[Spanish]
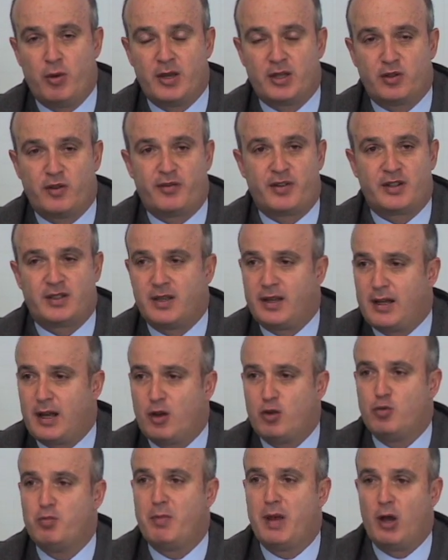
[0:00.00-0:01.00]
vez
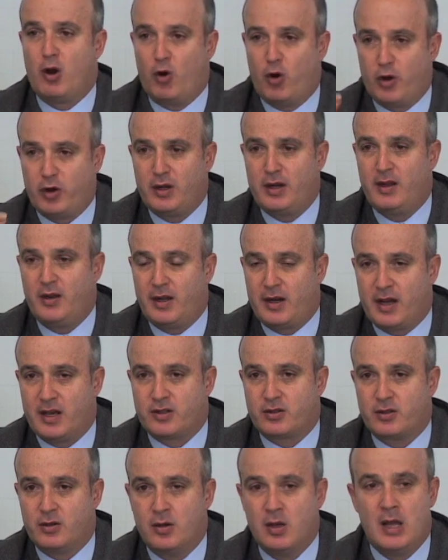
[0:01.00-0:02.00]
ofrecerían un mejor
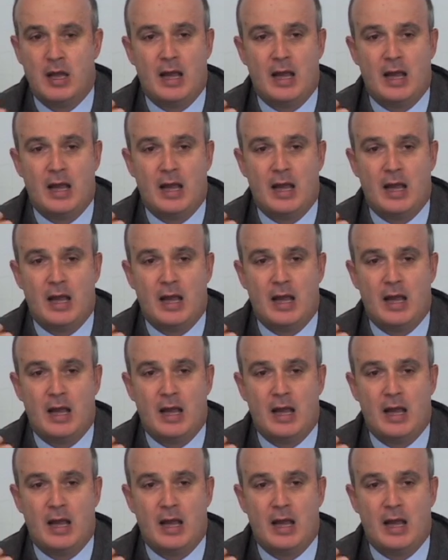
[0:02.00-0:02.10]
liderazgo